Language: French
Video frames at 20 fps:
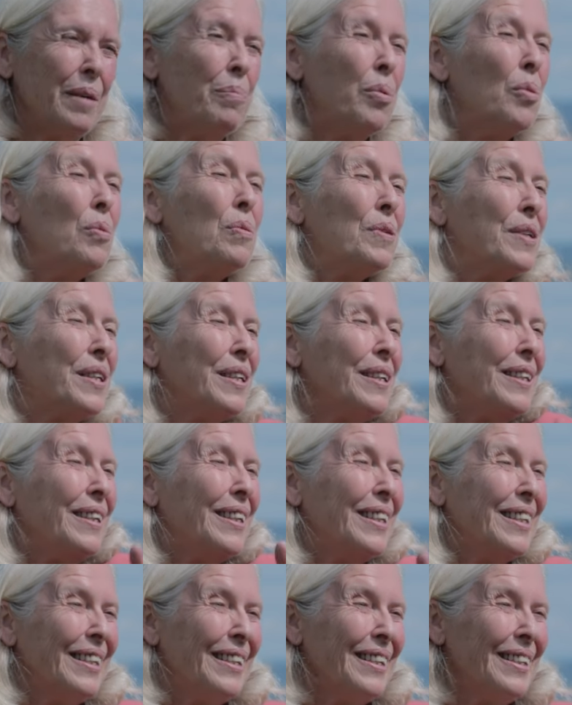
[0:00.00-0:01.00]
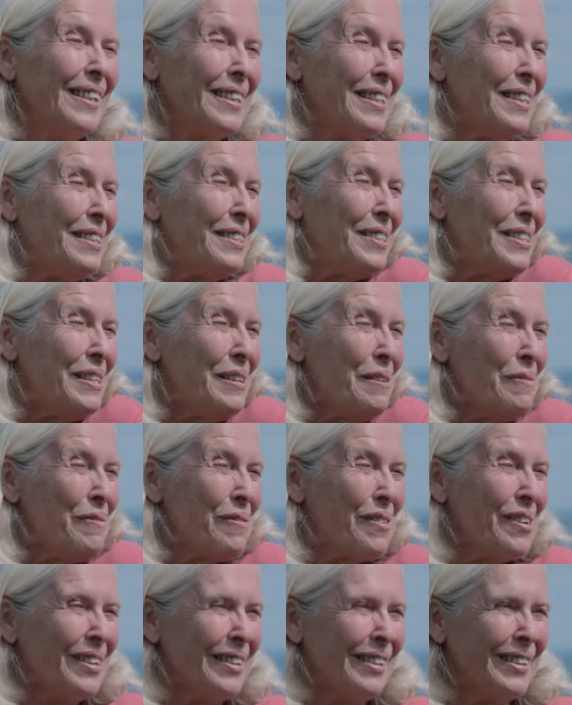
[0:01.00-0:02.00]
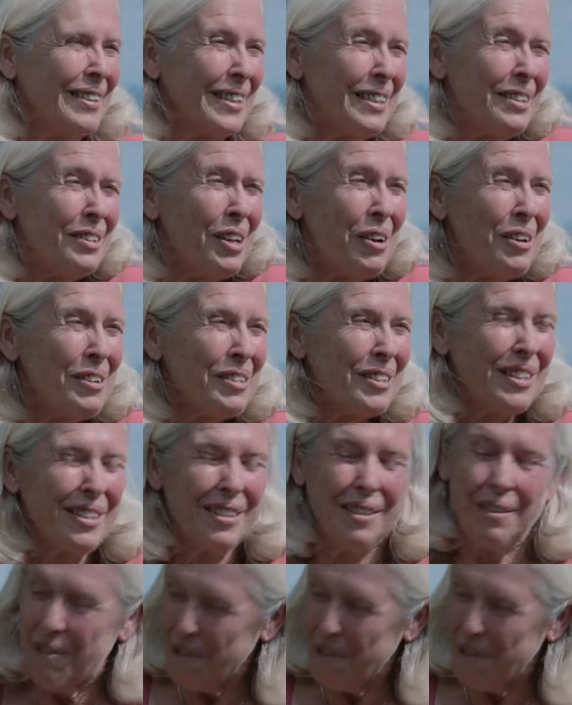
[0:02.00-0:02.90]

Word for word: es beau, qui, qui siffle, qui danse,